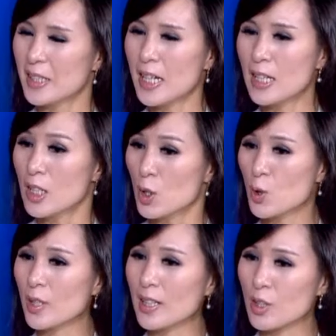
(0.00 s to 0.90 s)
那
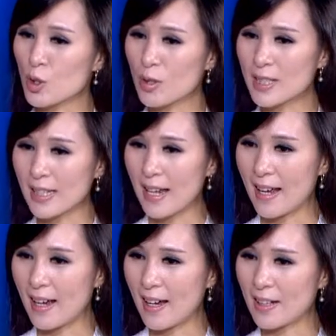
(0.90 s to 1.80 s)
具体说起
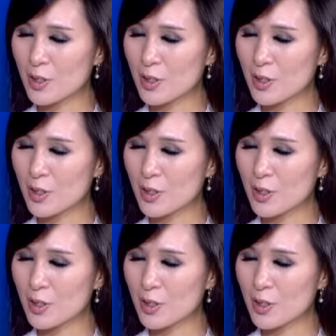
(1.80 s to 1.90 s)
来哈，